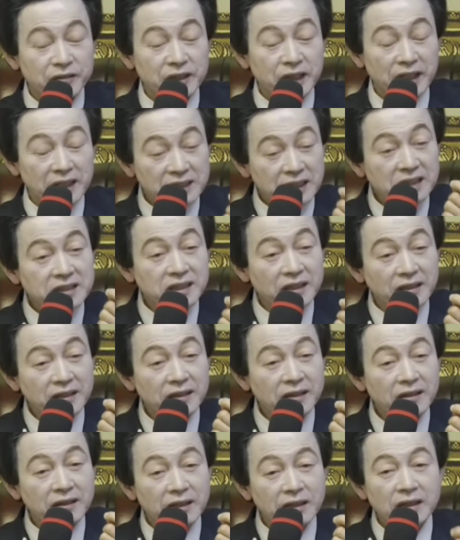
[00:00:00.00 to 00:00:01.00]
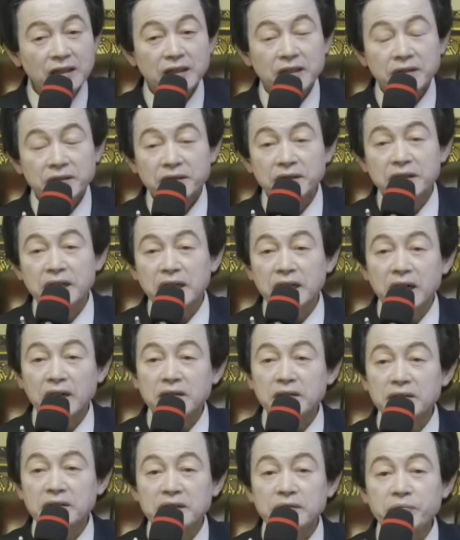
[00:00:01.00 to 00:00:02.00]
알겠죠? 그러니까
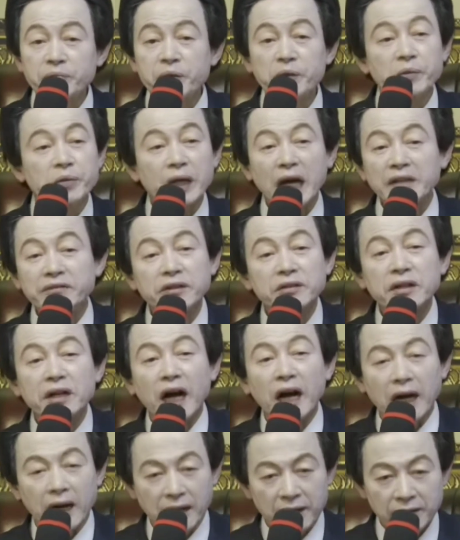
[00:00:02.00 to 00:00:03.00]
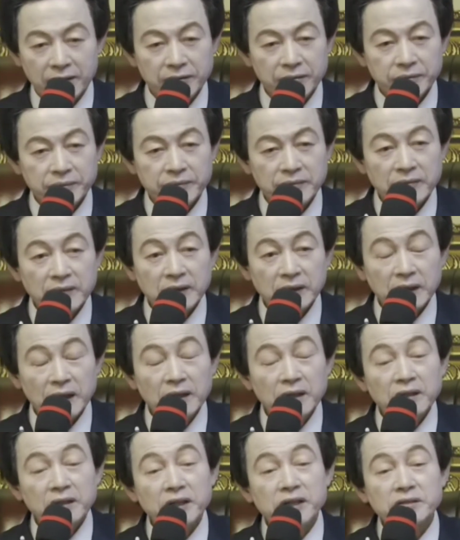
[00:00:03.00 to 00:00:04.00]
그거는 피부로 안 들어가.
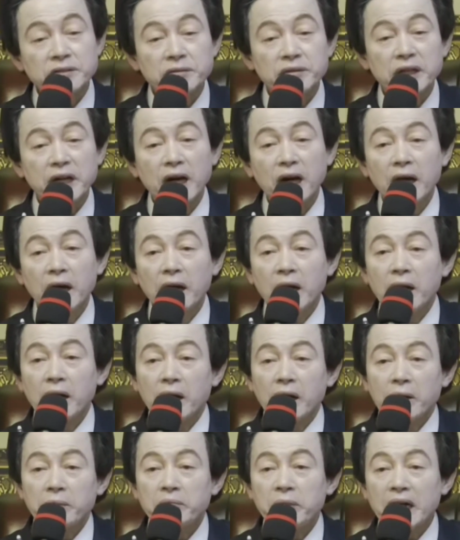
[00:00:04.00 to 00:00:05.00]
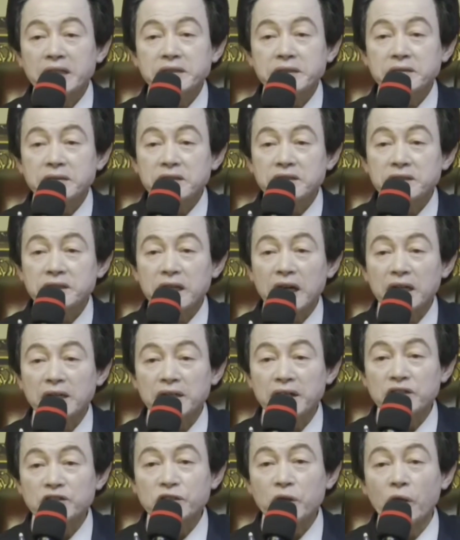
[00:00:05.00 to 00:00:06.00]
그래서 우리가 마스크를
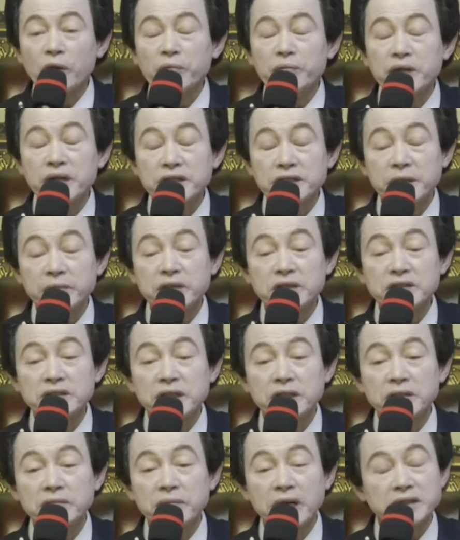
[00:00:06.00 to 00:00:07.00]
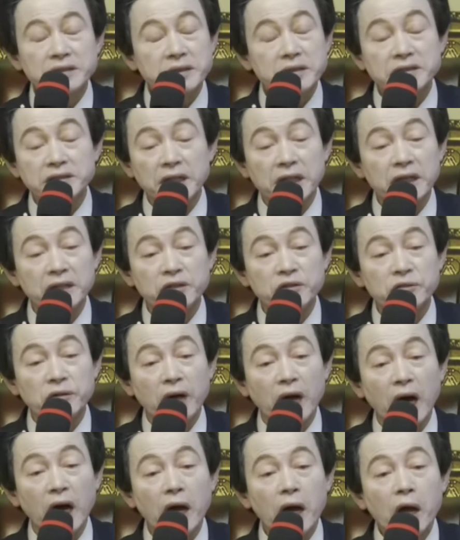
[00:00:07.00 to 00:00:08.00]
쓰라는 게 초미세 문제는 마스크를 쓰라는
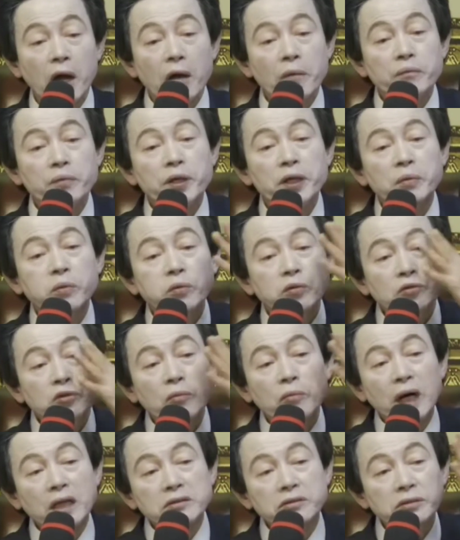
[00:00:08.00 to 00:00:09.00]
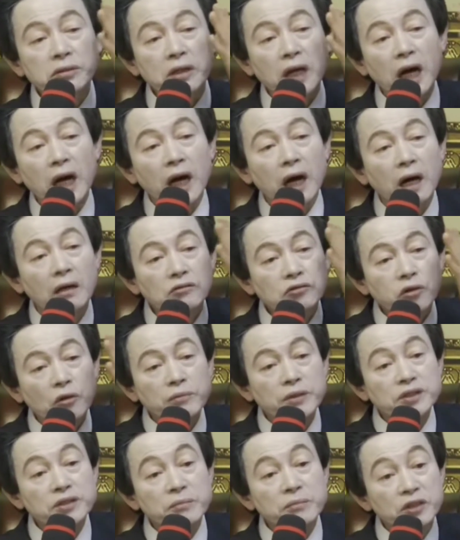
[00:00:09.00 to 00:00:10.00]
이유가 피부로도 막 들어가
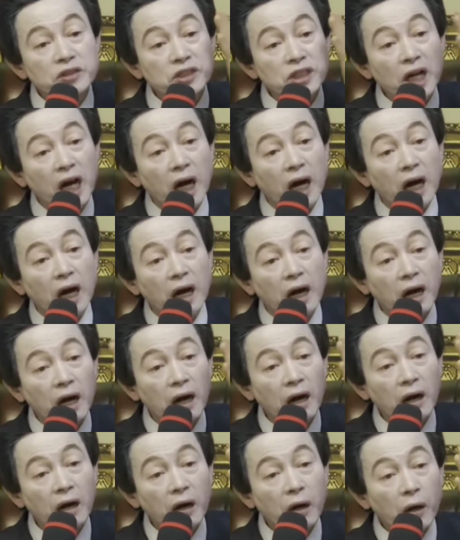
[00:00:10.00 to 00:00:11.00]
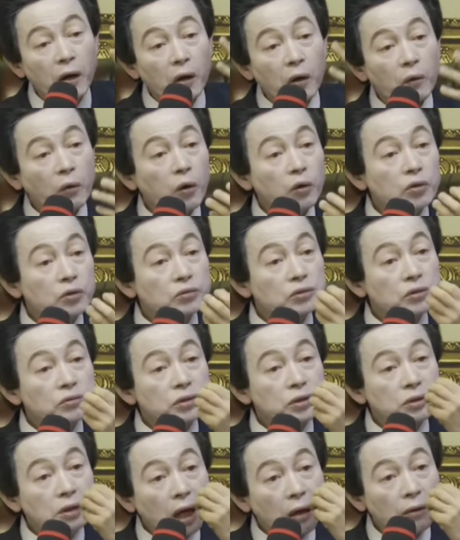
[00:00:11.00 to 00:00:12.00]
초미세 문제가 코로도
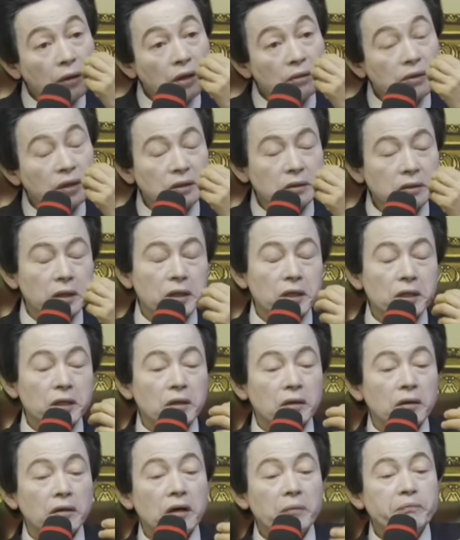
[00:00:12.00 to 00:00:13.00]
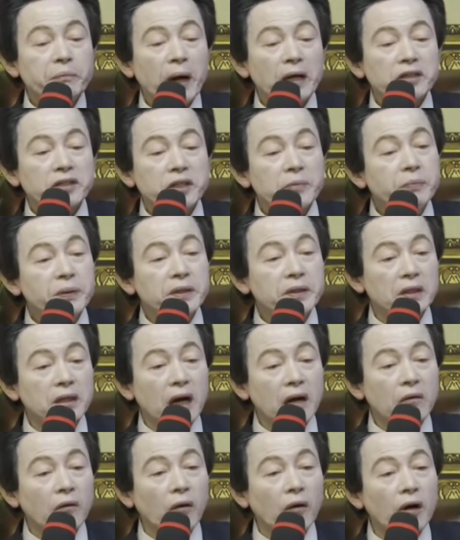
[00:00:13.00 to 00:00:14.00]
들어가고 이러면 허파 깊이
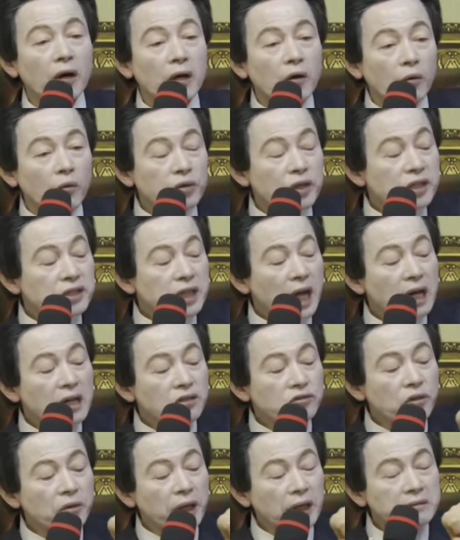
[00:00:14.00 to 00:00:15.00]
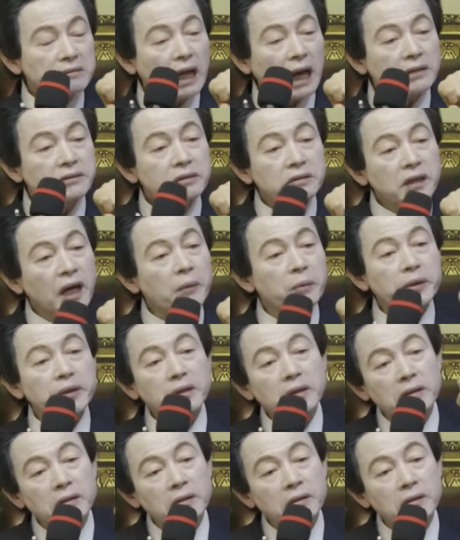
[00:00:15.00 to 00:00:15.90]
들어가고 우리 살 속에 다 들어가 버려